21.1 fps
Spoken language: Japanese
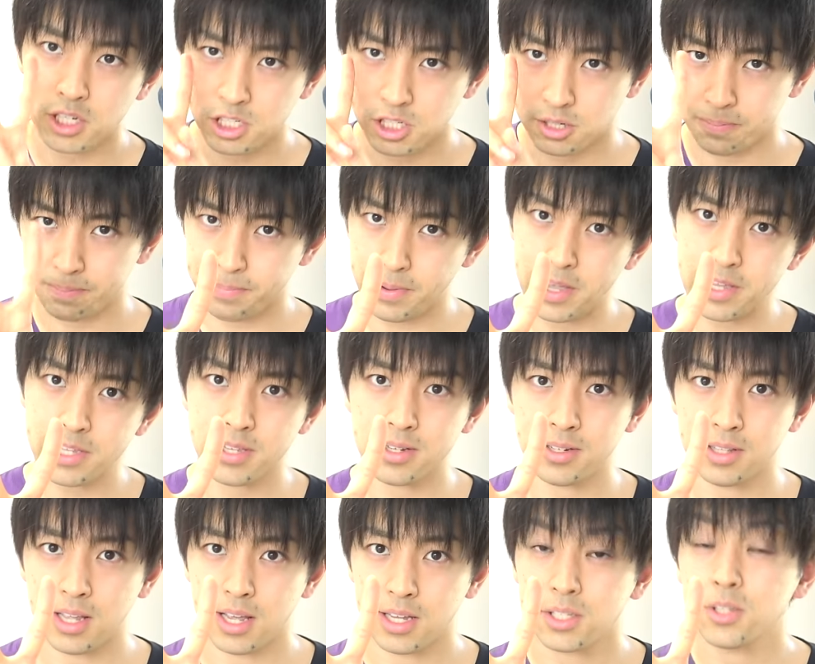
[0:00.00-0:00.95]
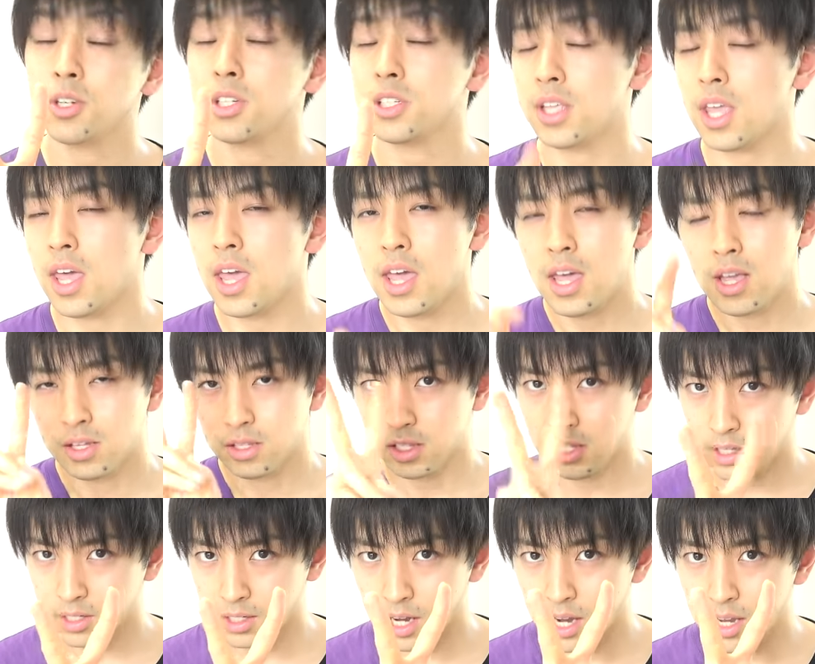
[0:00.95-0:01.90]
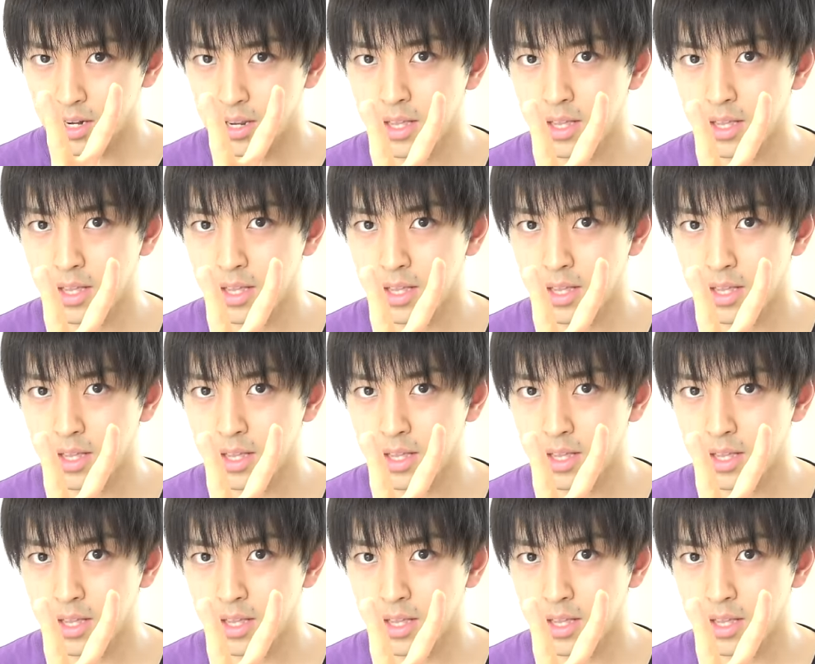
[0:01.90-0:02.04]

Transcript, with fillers: で失敗するなそして2回